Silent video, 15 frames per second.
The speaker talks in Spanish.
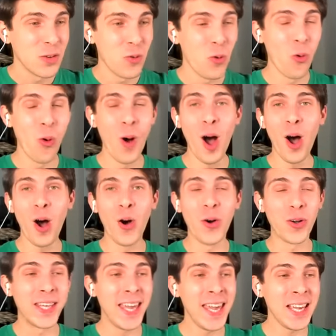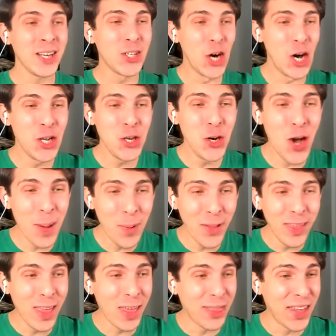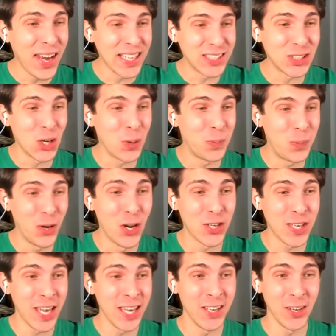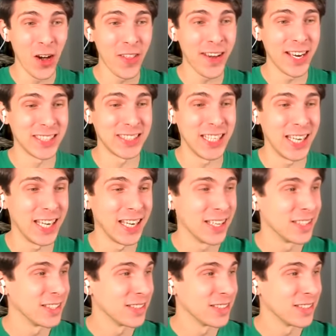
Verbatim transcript: ¡Wow! King Kong no ha podido hacer eso Pero King Godra sí